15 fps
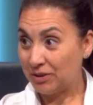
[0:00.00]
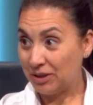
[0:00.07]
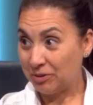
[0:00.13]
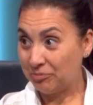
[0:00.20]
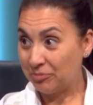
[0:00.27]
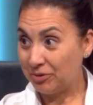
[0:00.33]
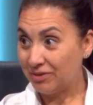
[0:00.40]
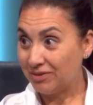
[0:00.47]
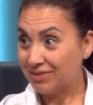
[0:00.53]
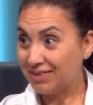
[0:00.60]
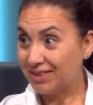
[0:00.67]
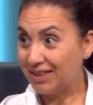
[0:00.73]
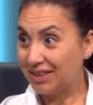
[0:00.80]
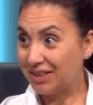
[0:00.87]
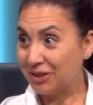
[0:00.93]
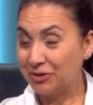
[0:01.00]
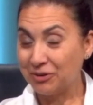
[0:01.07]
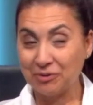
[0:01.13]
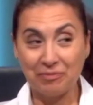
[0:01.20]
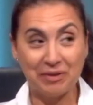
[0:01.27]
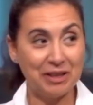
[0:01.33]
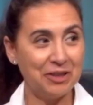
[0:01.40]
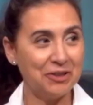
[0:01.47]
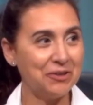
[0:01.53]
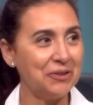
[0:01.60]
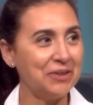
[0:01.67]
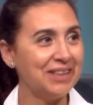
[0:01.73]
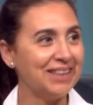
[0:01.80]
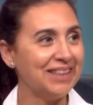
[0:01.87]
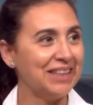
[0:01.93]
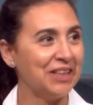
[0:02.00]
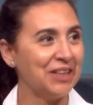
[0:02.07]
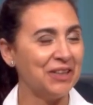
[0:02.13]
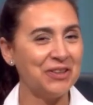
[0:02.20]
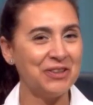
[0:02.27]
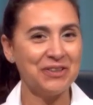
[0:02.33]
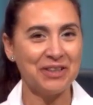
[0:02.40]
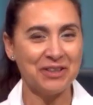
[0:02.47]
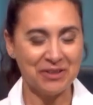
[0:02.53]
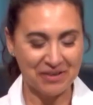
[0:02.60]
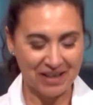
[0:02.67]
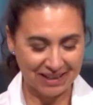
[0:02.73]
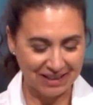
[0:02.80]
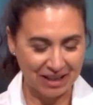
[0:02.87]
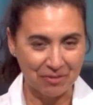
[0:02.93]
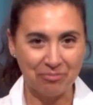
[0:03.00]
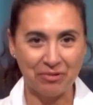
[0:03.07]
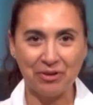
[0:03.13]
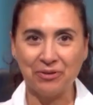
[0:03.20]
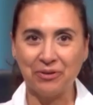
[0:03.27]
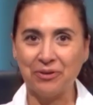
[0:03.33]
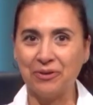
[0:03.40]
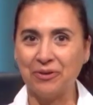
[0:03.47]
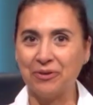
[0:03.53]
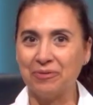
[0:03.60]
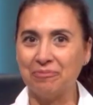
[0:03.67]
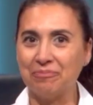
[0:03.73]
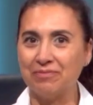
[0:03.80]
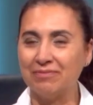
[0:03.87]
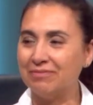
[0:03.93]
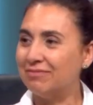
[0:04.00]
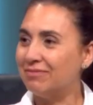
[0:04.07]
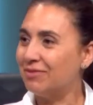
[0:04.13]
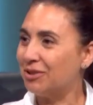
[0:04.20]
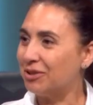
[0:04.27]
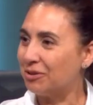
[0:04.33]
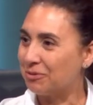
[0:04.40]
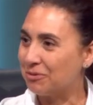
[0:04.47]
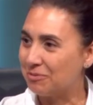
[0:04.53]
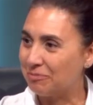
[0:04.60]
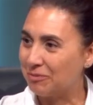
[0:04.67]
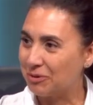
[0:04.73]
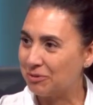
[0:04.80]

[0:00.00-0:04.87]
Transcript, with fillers: tiempo, eh, don Emilio y doña Yolanda, pero mm, me